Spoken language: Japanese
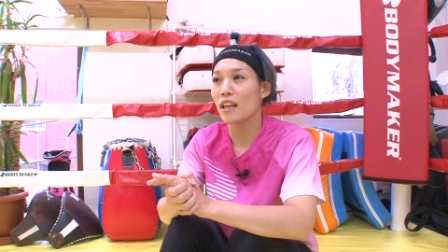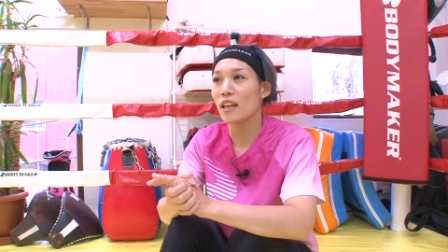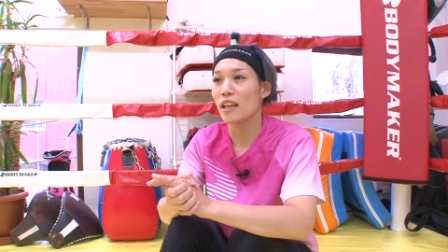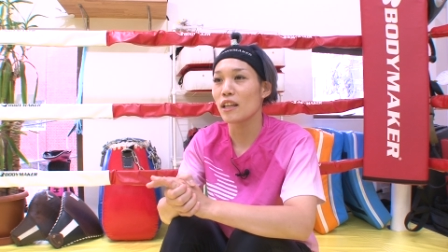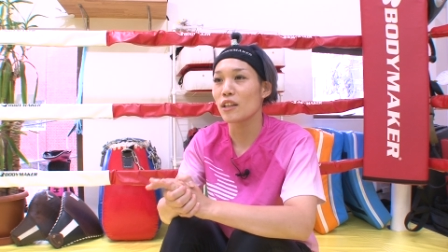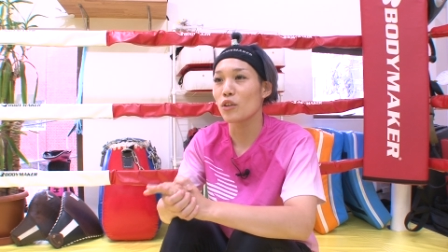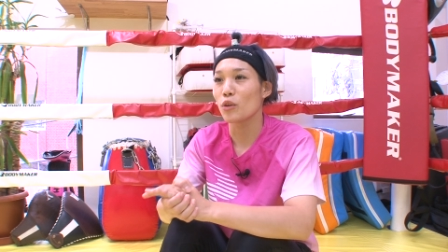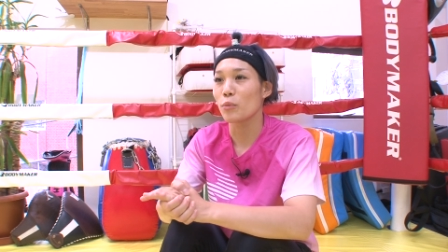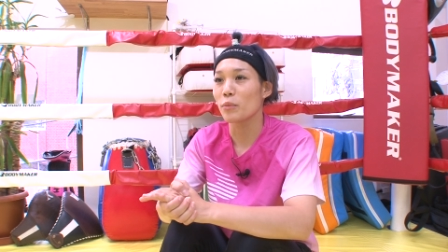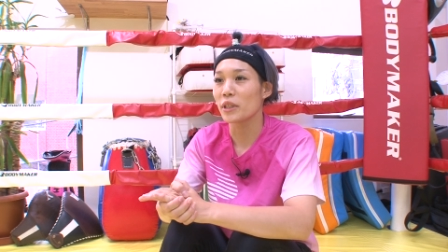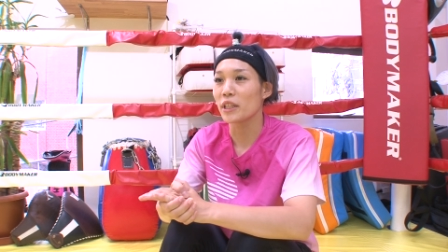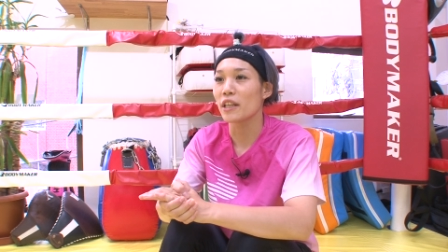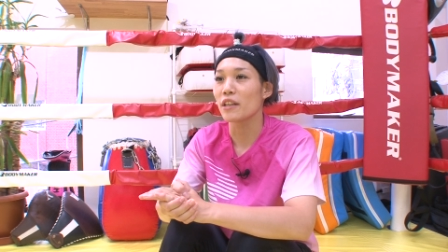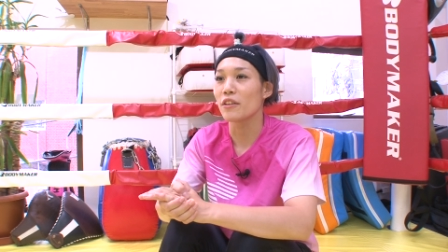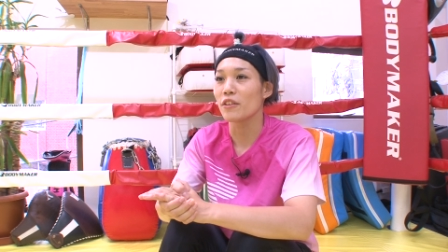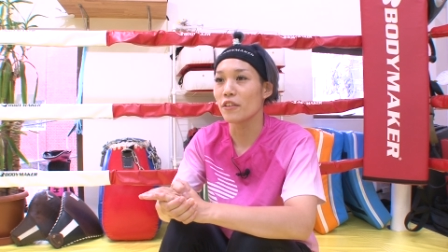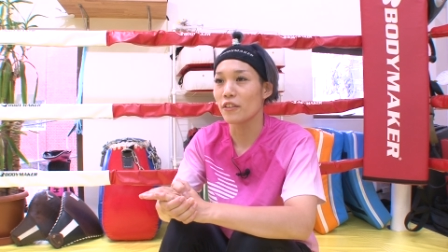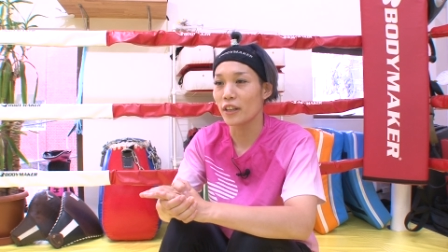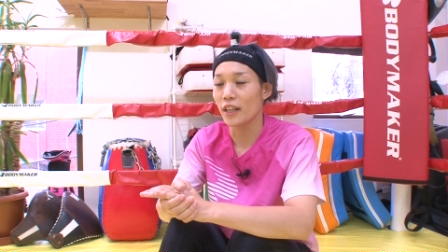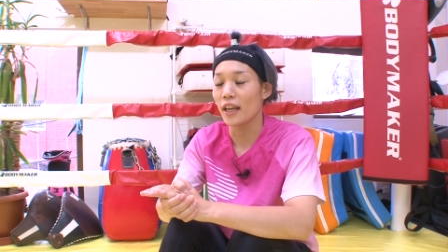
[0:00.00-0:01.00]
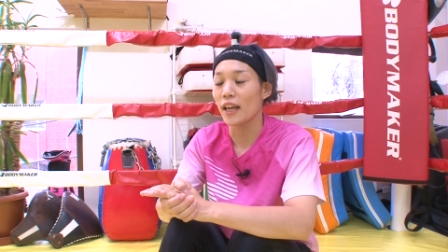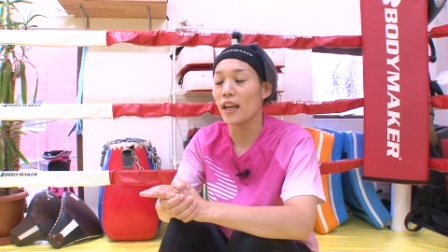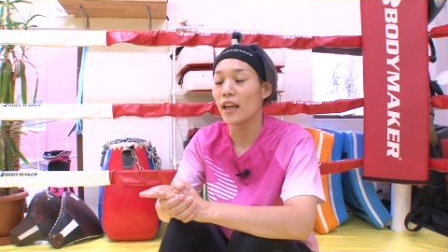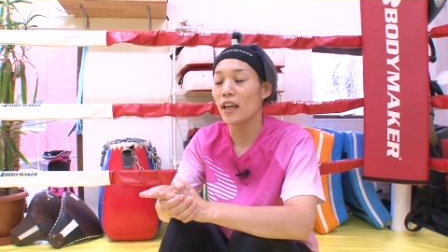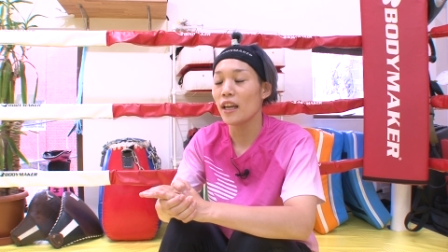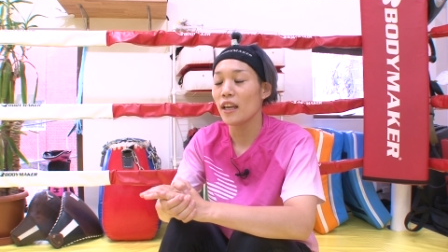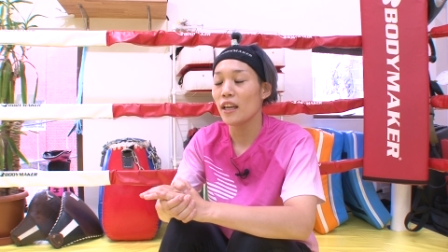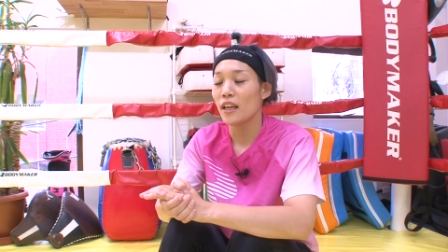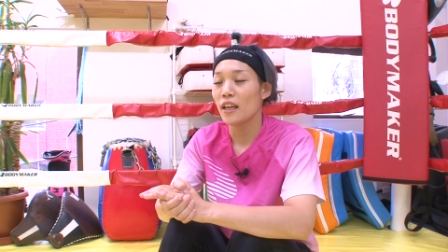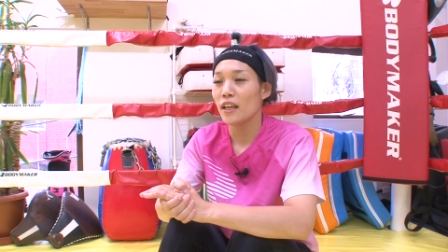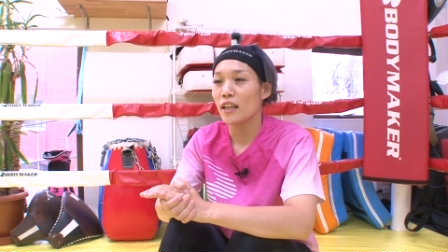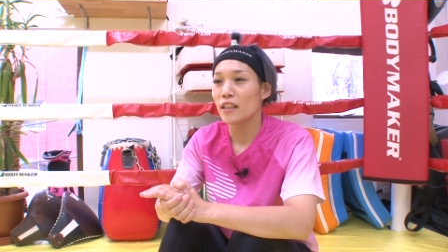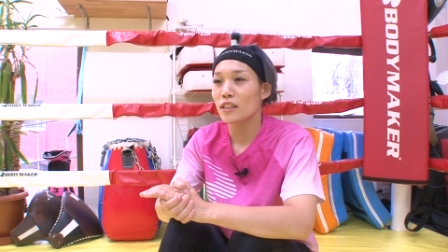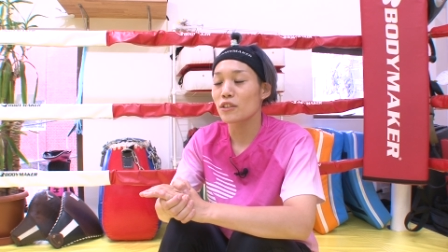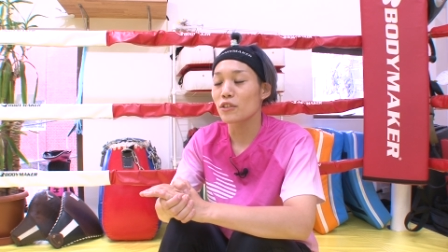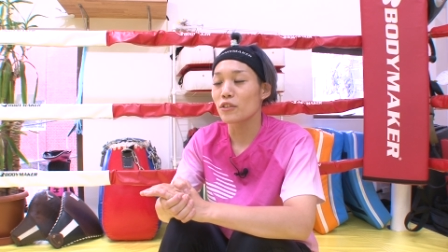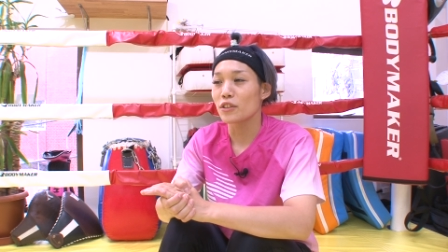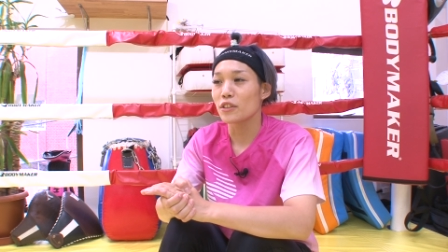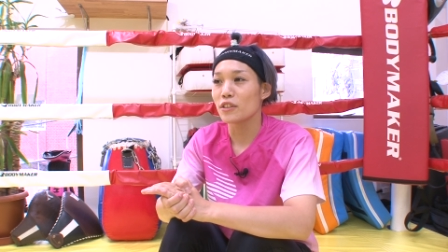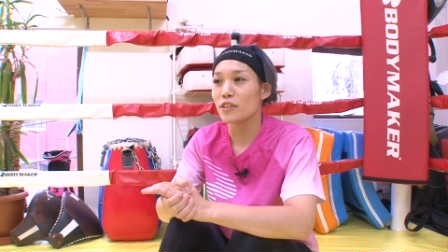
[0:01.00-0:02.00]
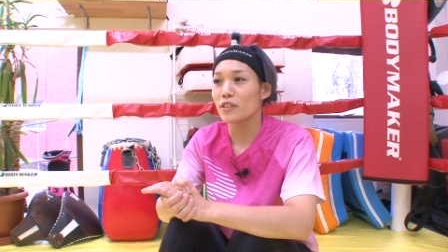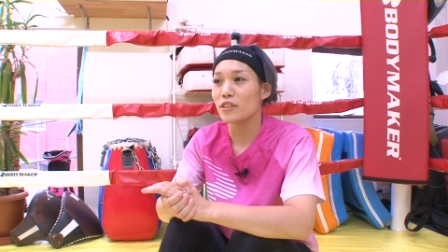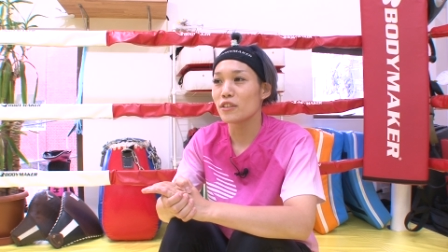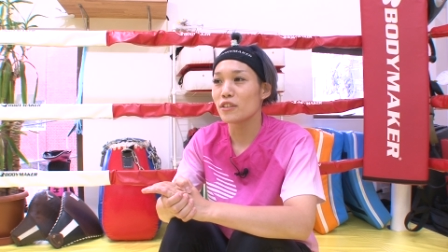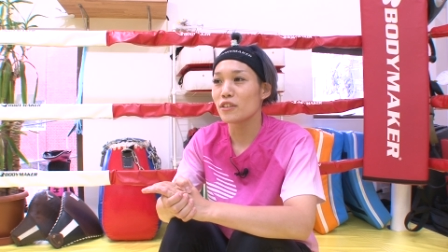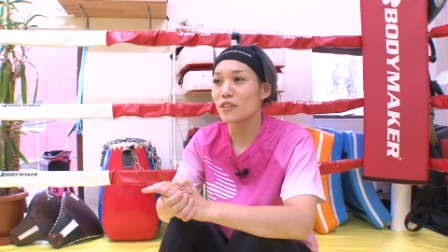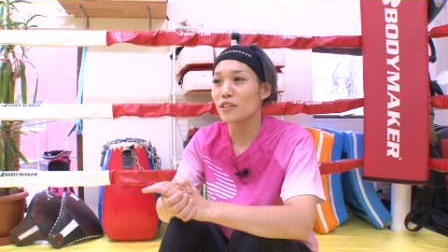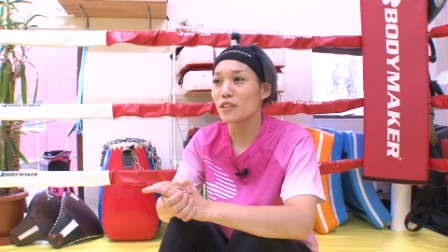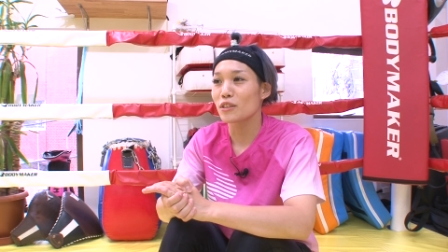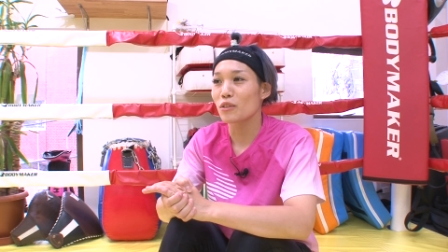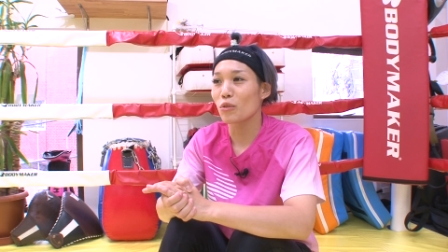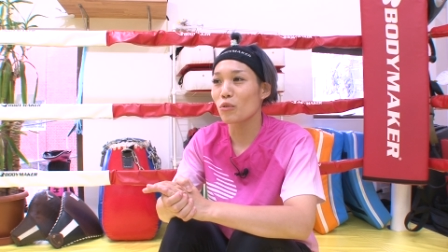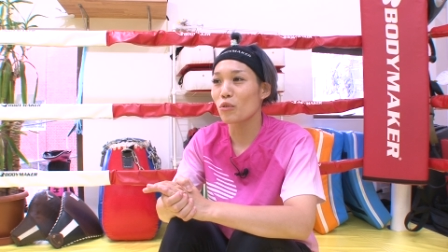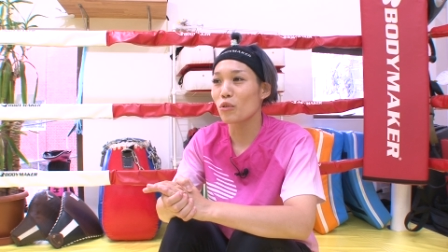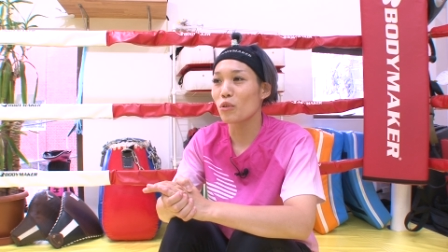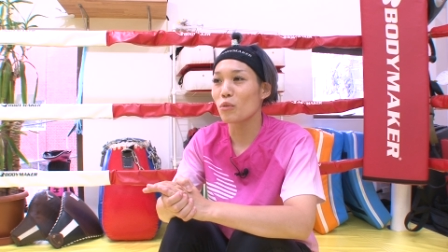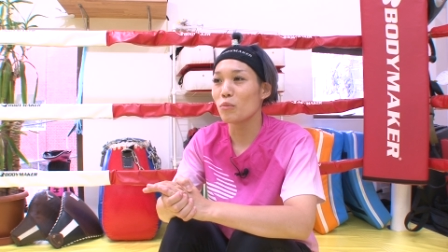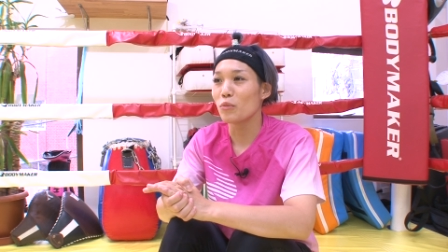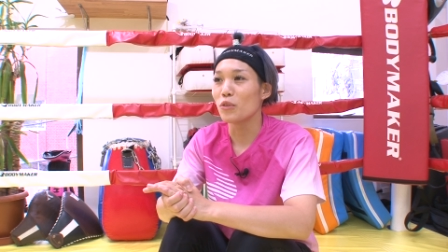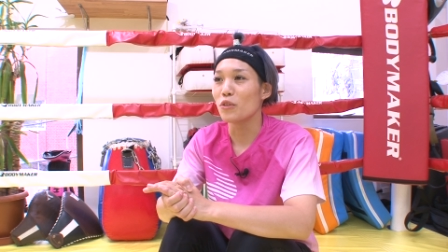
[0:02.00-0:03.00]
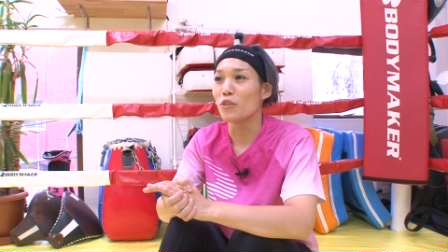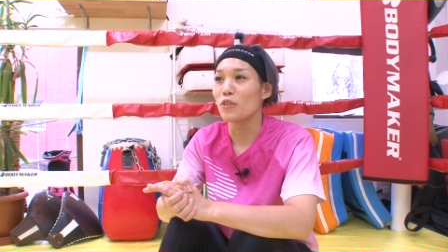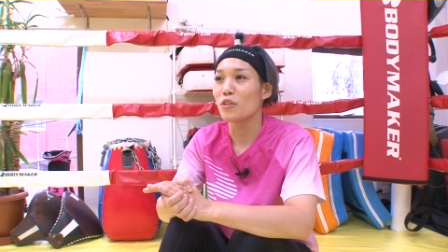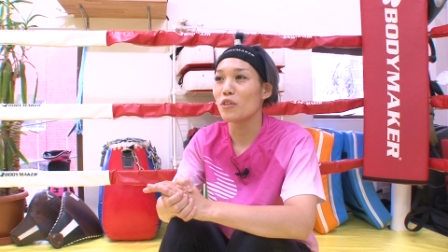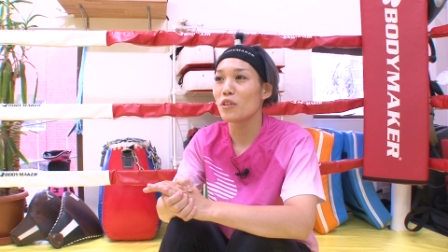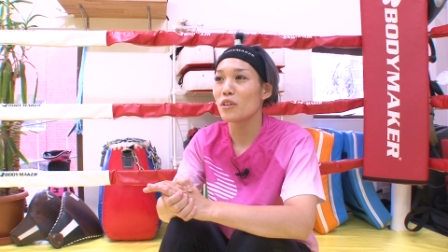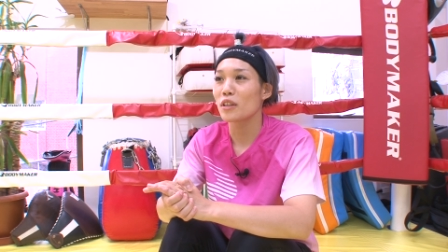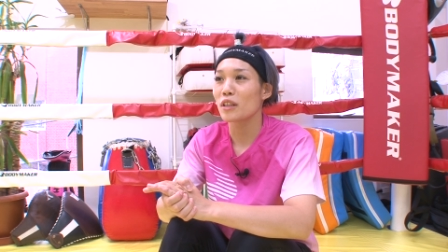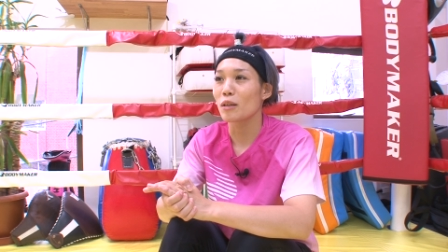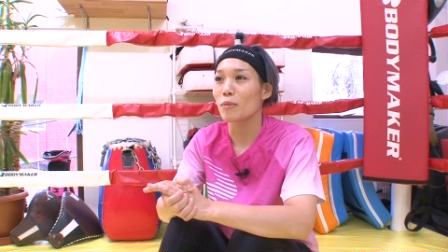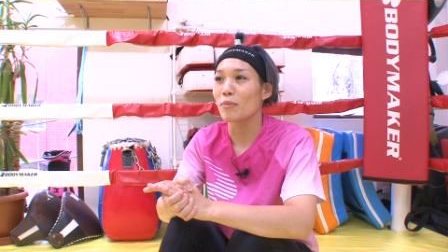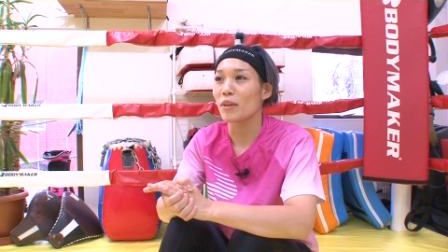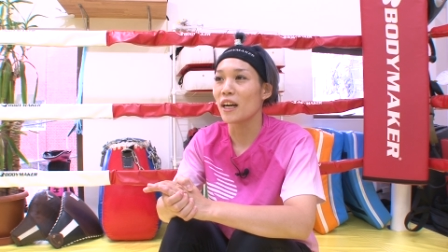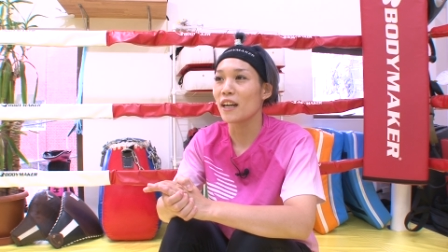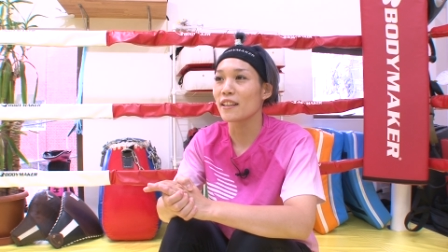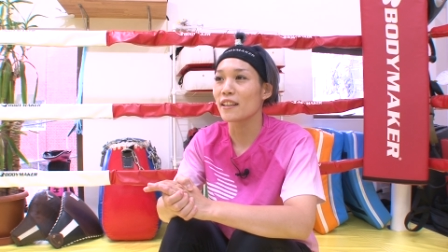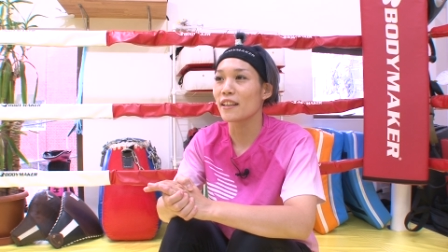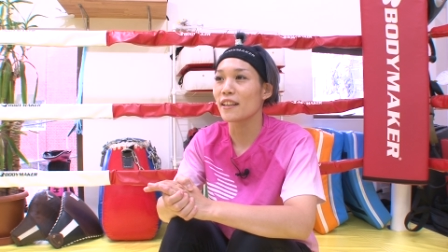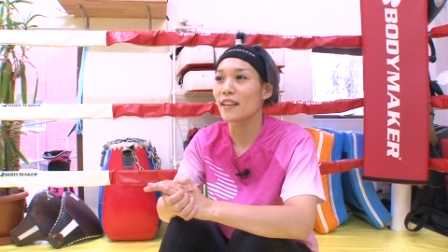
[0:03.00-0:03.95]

えーと見てるのでそういうところもやっぱ華